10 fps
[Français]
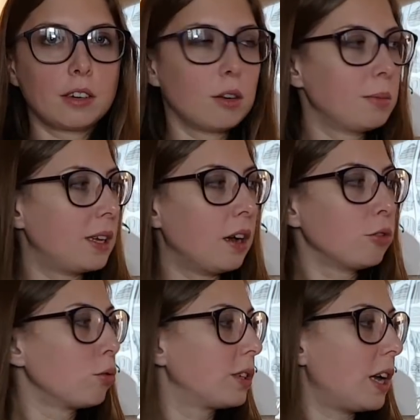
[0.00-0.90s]
comme ça.
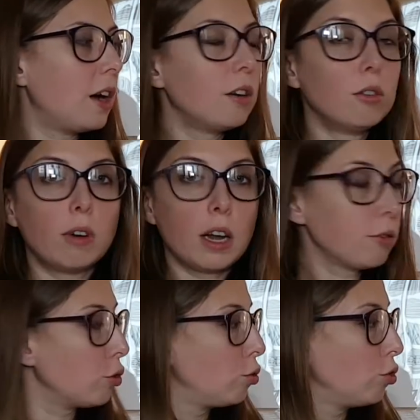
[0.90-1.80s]
Donc ça, voilà,
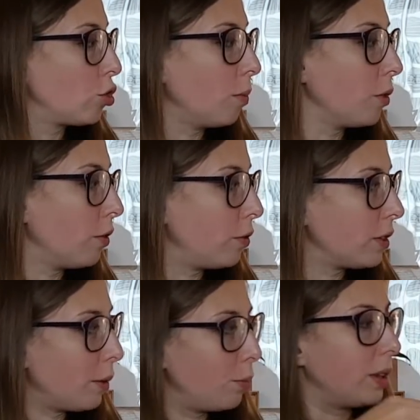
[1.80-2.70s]
dans une chambre d'enfant,
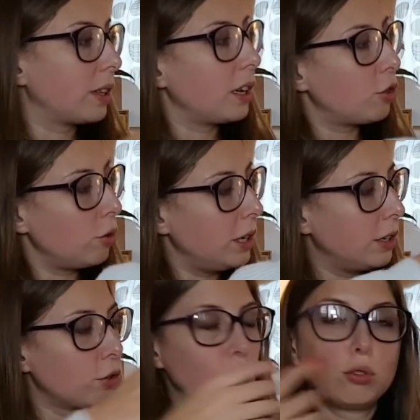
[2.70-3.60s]
ça peut être très joli,
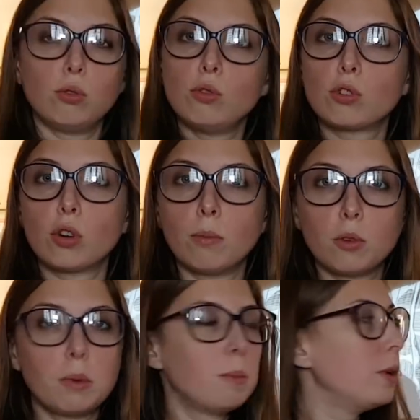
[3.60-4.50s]
dans une chambre de
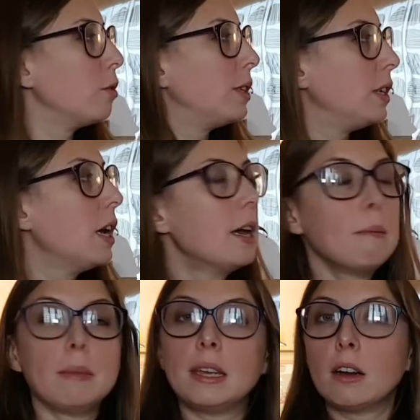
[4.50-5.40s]
bébé aussi.
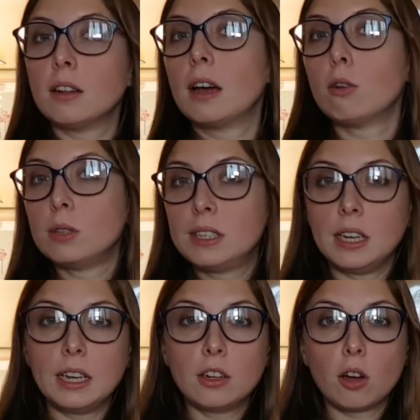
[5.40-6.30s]
Mais il y en a aussi
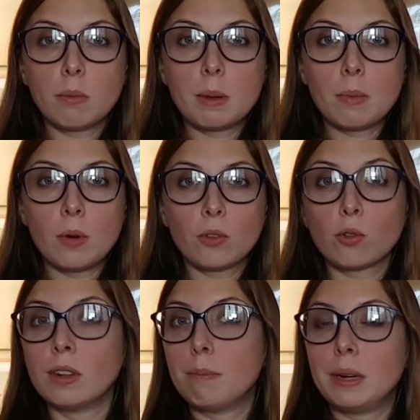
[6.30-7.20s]
énormément, ce
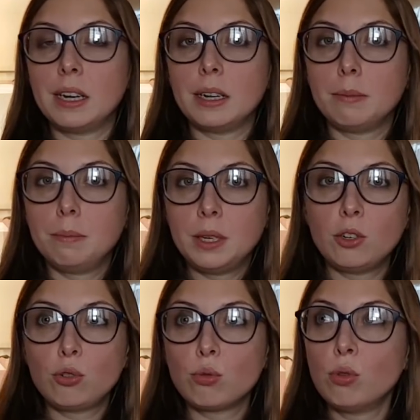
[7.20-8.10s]
qu'on appelle les
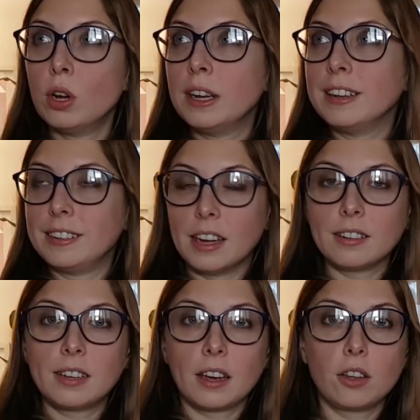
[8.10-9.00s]
bijoux
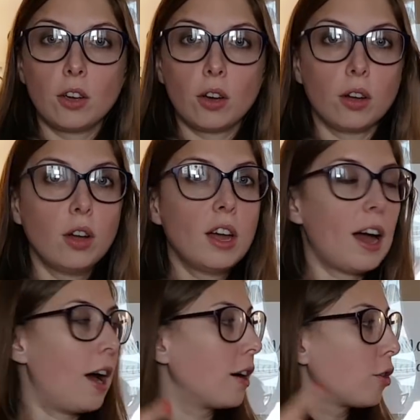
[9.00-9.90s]
d'intérieur
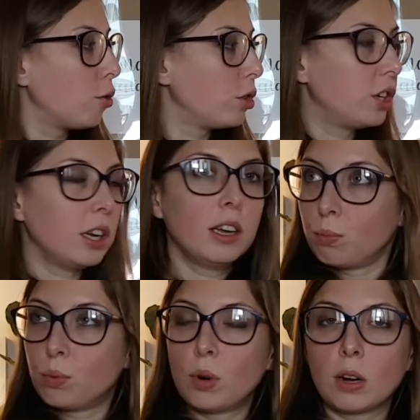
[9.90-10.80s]
à accrocher
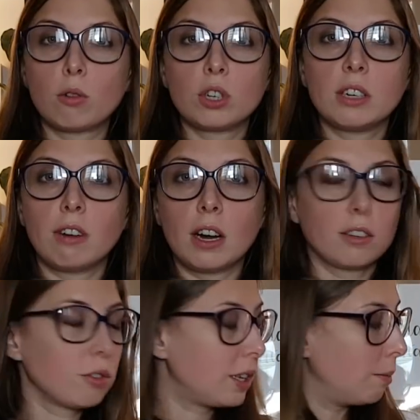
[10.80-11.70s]
pour accrocher voilà
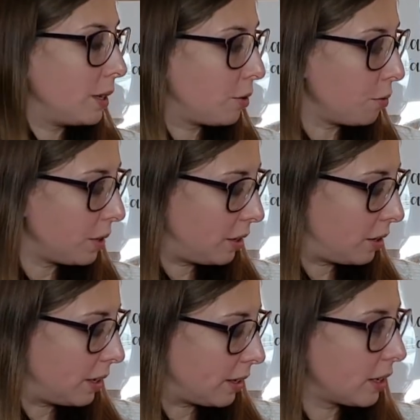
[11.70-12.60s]
dans sa maison
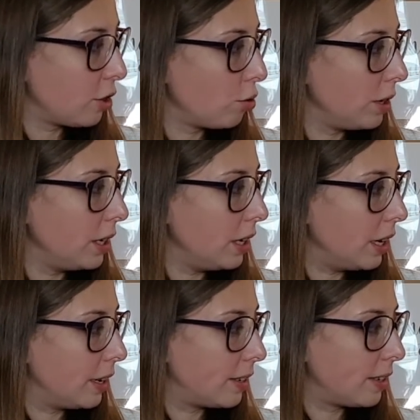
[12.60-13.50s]
c'est très joli
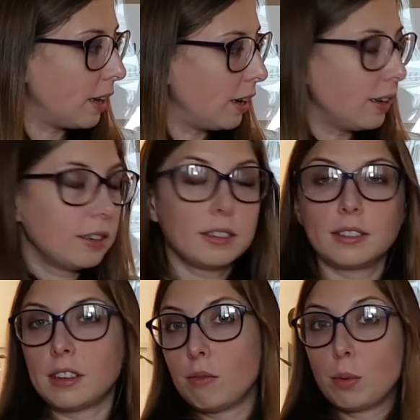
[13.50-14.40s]
et ça
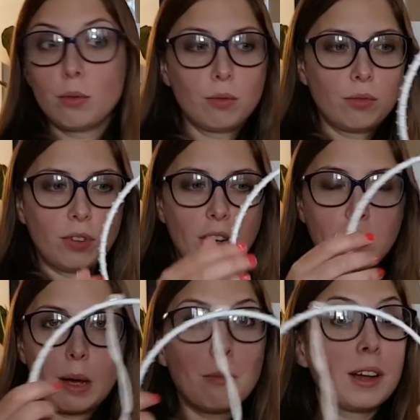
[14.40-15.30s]
ça peut faire
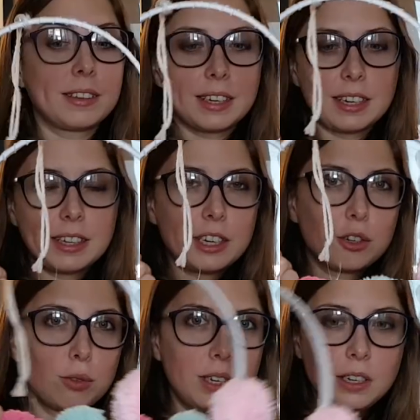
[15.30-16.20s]
vraiment un très très
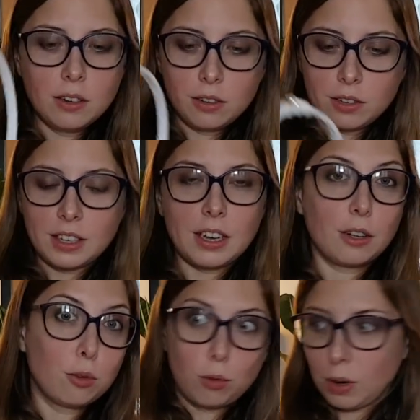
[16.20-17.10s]
joli
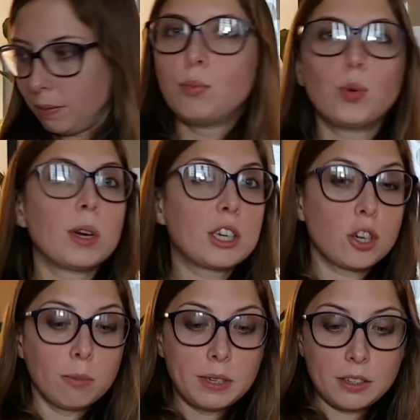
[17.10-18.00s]
cadeau quoi pour les
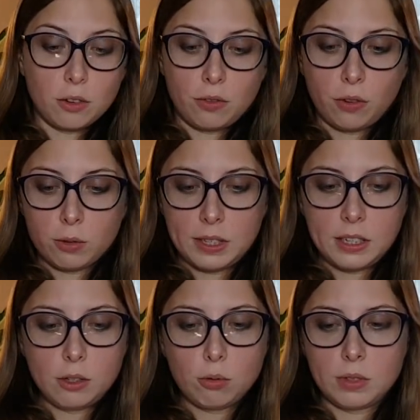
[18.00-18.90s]
chambres des enfants
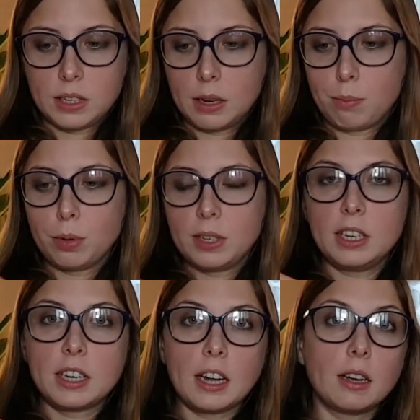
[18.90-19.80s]
aussi tout ce qui est petit
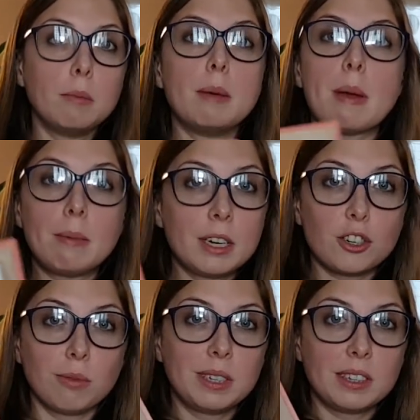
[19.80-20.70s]
cadre mais même les
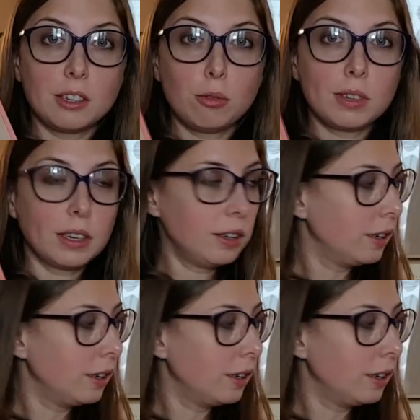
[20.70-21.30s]
chambres des adultes hein,